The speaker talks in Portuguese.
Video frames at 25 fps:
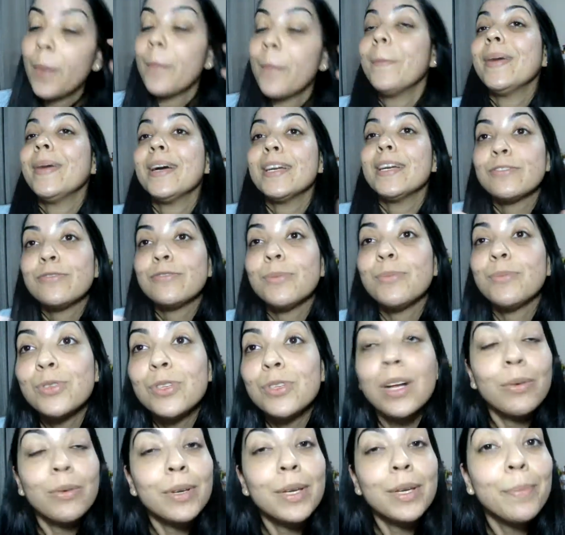Mas vamos
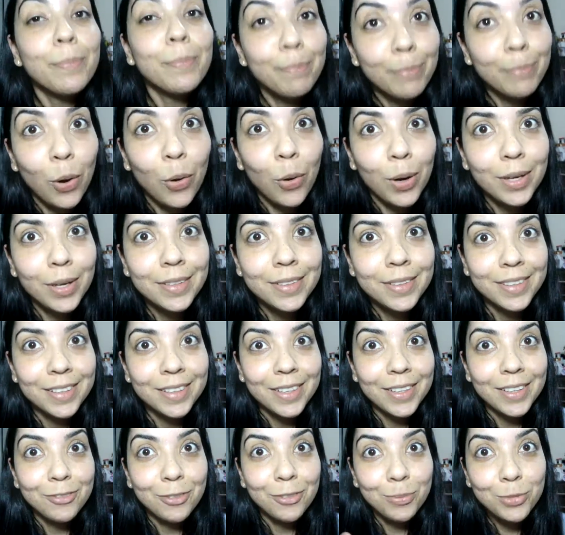ao que importa,
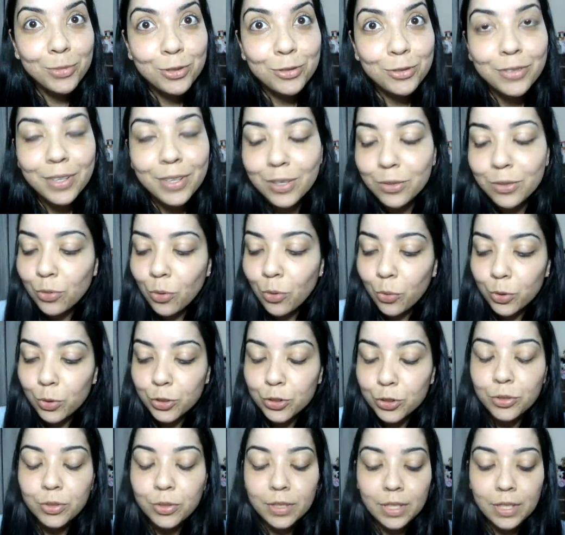né? Vamos ver no rosto.